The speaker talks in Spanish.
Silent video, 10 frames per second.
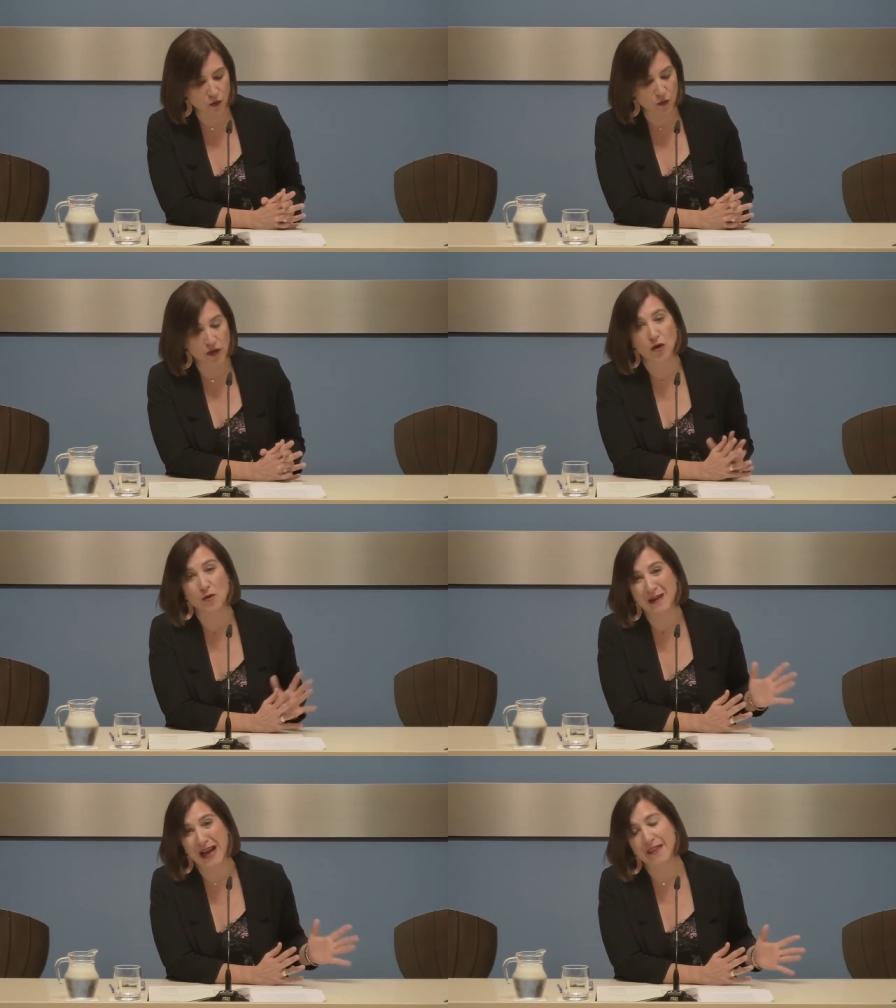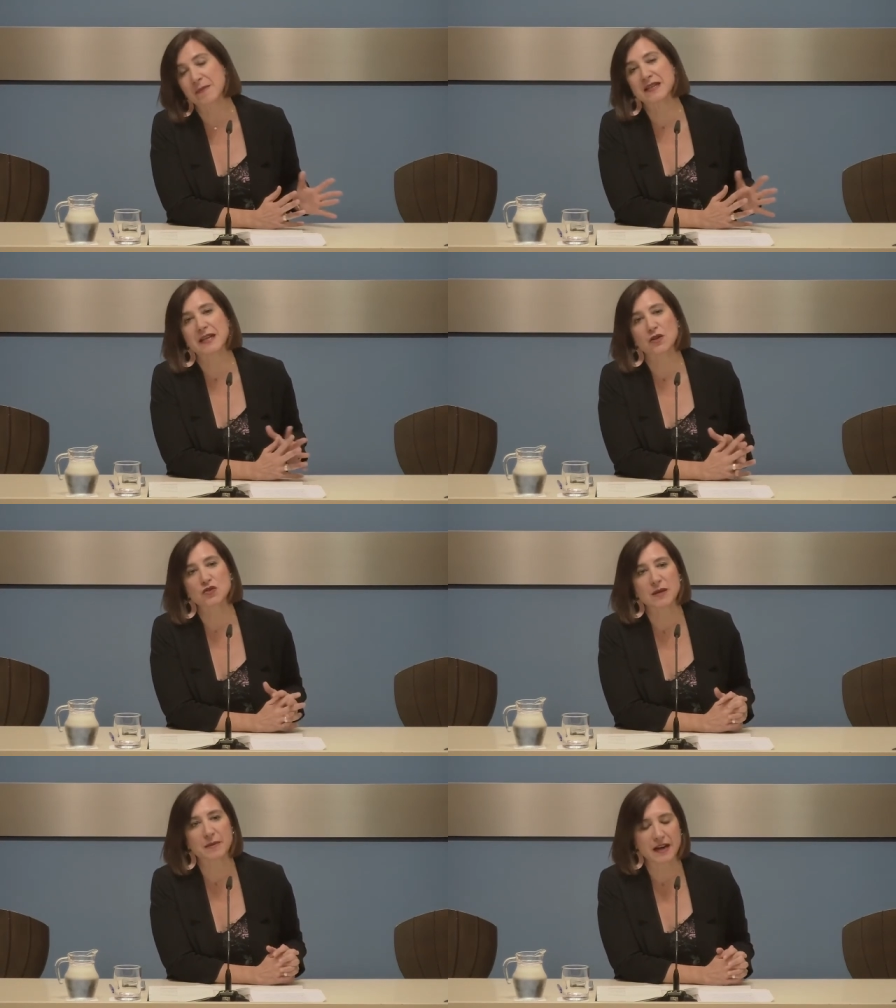Como digo, además de
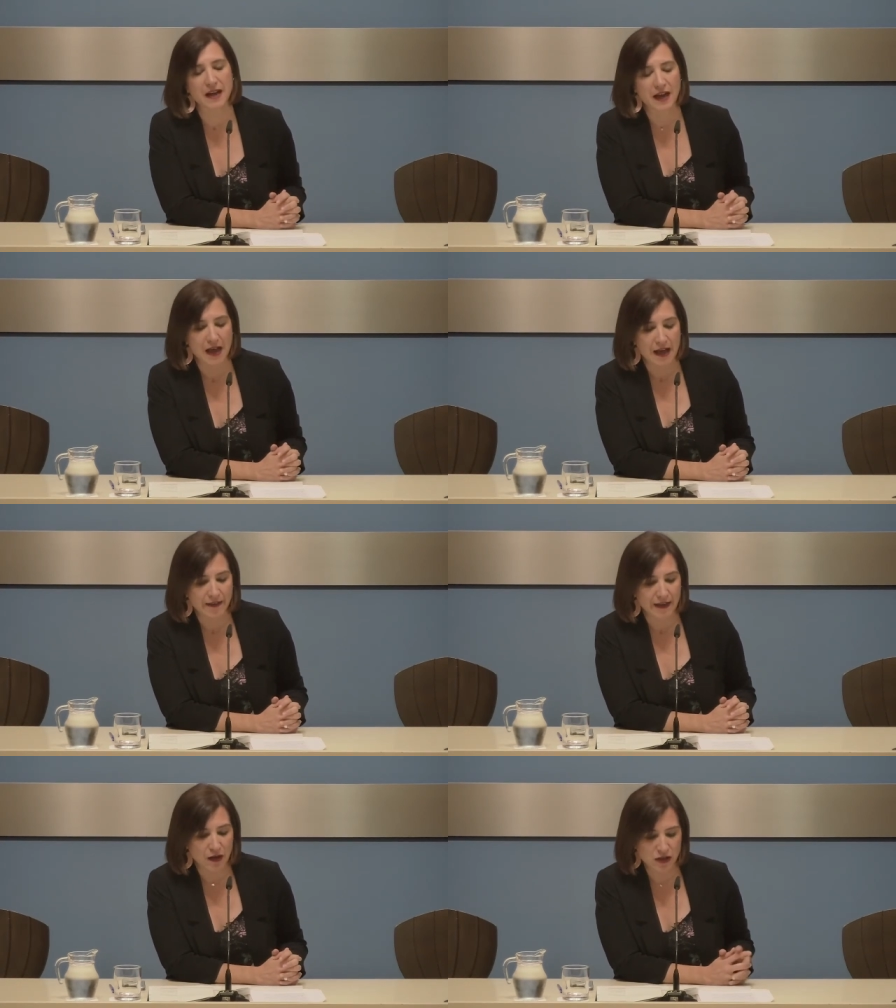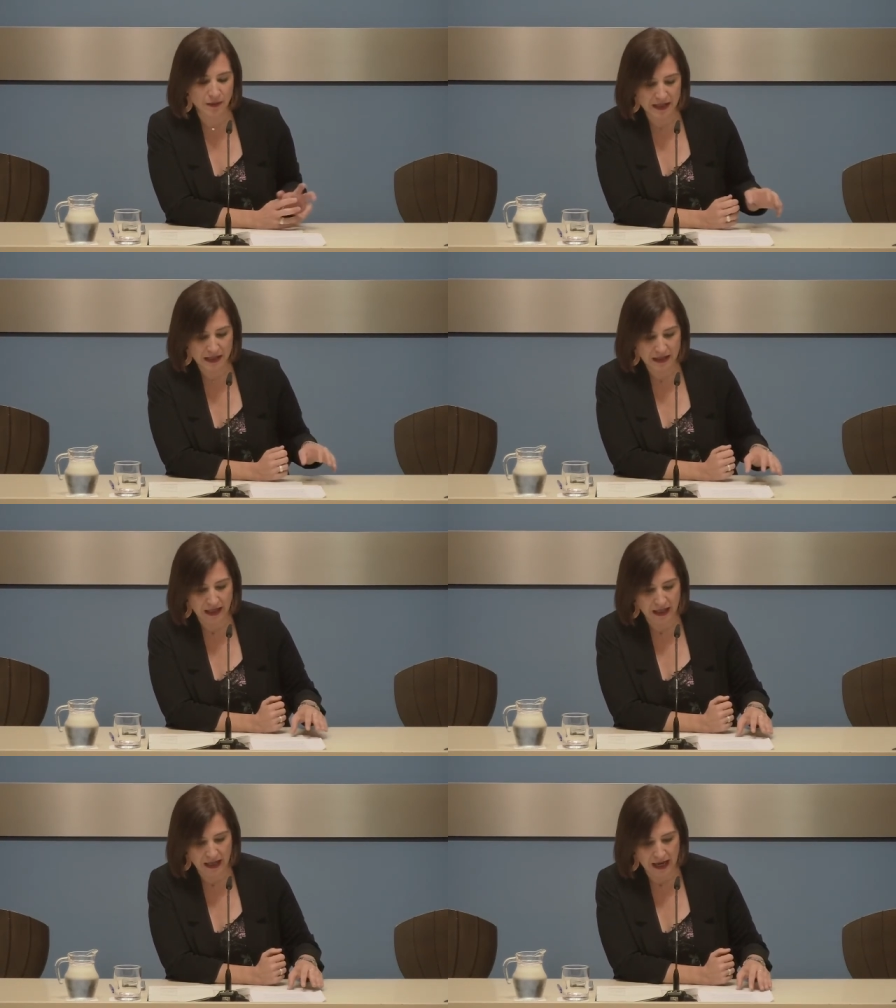los, que van, de los que van esta
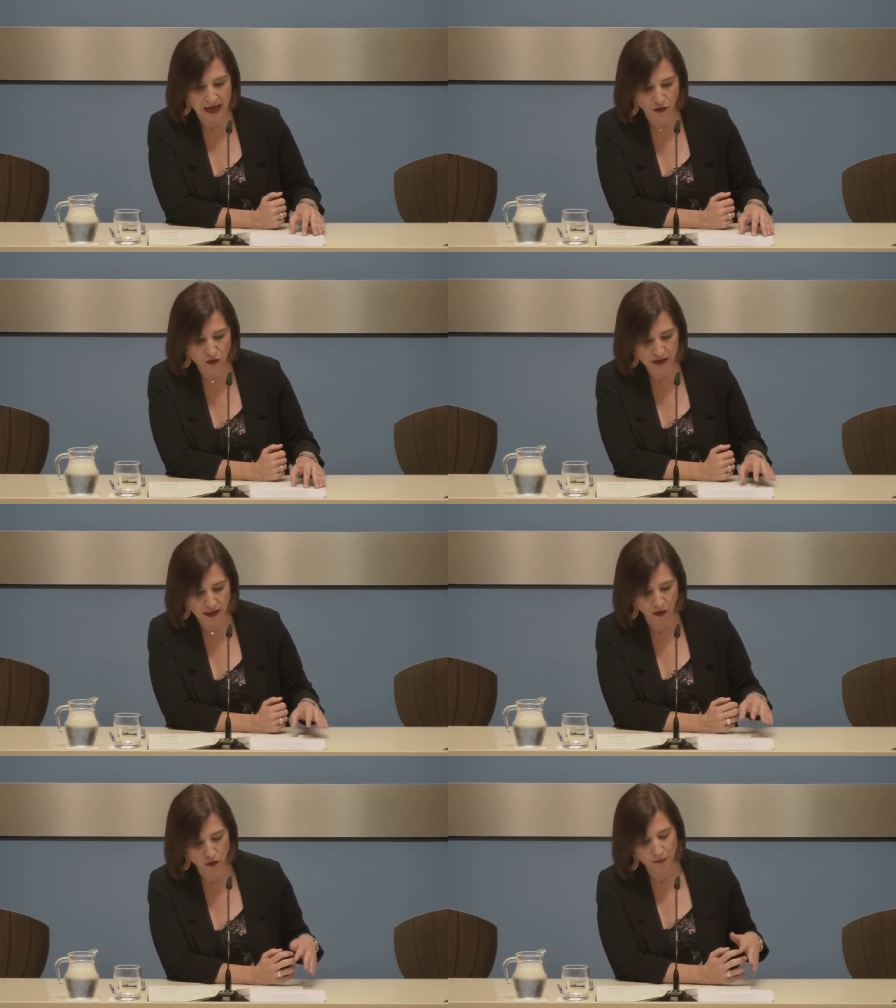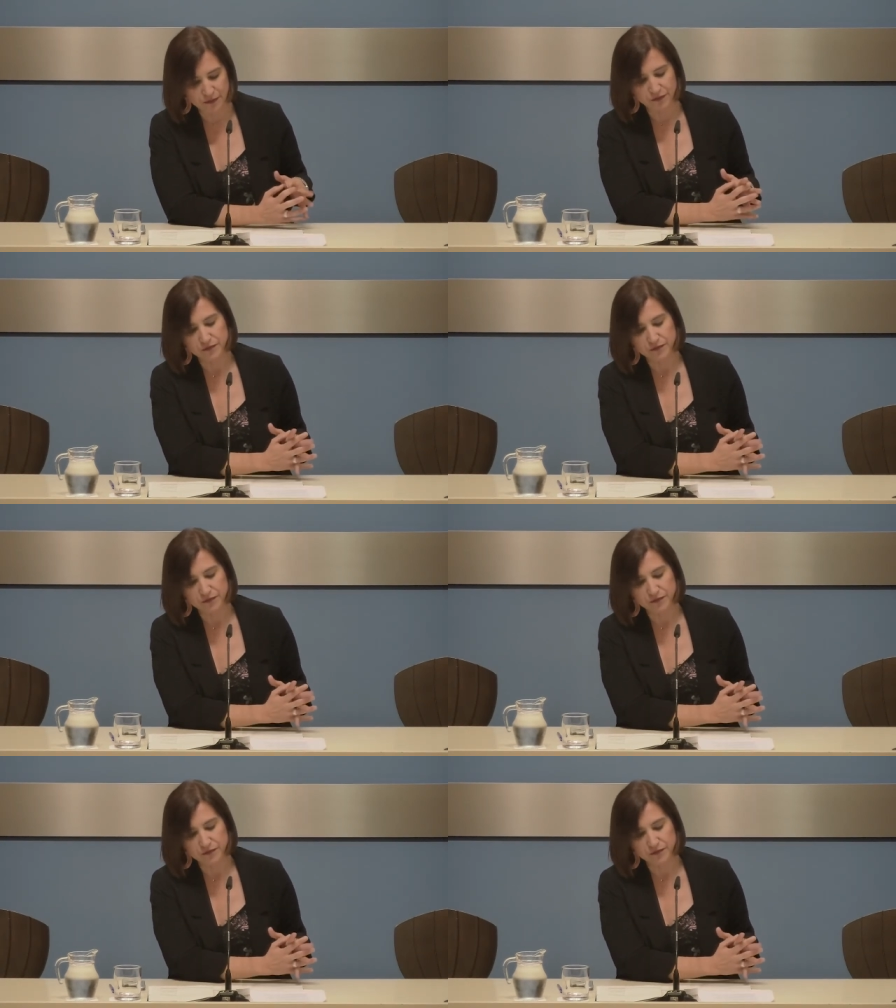tarde al Consejo,